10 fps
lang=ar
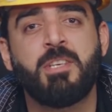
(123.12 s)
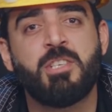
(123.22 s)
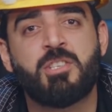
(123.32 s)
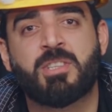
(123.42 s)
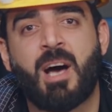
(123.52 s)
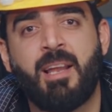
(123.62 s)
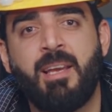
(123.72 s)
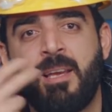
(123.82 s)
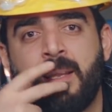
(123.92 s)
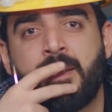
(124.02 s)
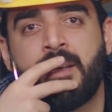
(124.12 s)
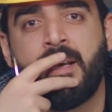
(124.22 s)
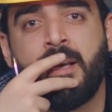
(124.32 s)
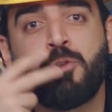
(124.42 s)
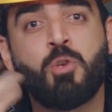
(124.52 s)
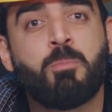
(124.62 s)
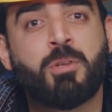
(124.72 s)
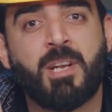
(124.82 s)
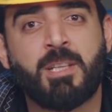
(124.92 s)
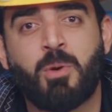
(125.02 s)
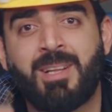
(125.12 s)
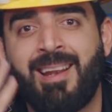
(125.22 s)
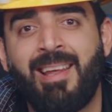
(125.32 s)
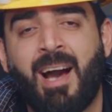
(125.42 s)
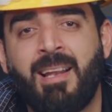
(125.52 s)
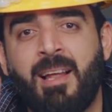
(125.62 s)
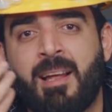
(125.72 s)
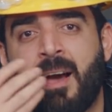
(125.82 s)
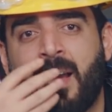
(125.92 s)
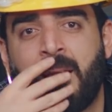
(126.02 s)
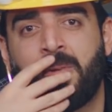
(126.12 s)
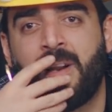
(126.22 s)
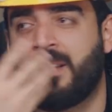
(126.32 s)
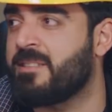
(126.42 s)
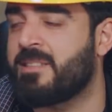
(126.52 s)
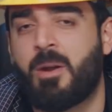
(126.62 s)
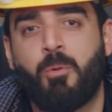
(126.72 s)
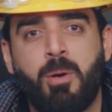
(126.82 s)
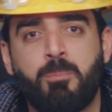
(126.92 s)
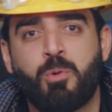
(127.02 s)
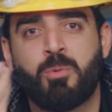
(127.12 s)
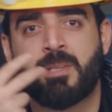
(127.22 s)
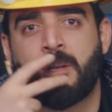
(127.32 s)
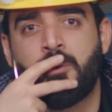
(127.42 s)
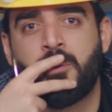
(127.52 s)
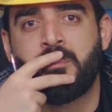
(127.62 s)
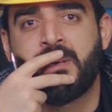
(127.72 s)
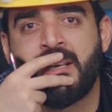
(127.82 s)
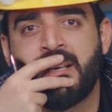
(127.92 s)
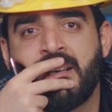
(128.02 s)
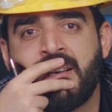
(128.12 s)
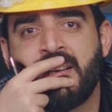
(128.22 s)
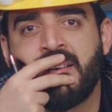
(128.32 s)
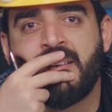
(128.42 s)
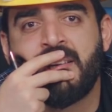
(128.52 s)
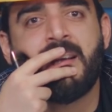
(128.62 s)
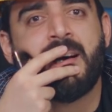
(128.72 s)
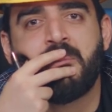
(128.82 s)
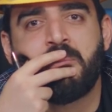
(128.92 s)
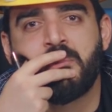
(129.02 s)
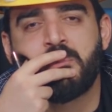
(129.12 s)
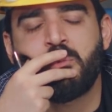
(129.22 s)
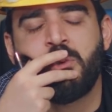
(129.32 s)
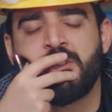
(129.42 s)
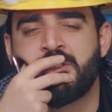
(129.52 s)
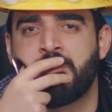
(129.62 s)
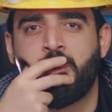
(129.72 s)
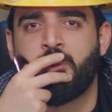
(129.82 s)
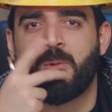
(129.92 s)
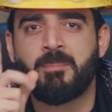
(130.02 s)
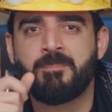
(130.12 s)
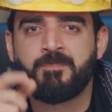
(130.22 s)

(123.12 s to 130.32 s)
ليش هيك طالعين شنو مطرة وطنية على العراقيين قد صاروا يحبون وطنهم لا مو هيك الموضوع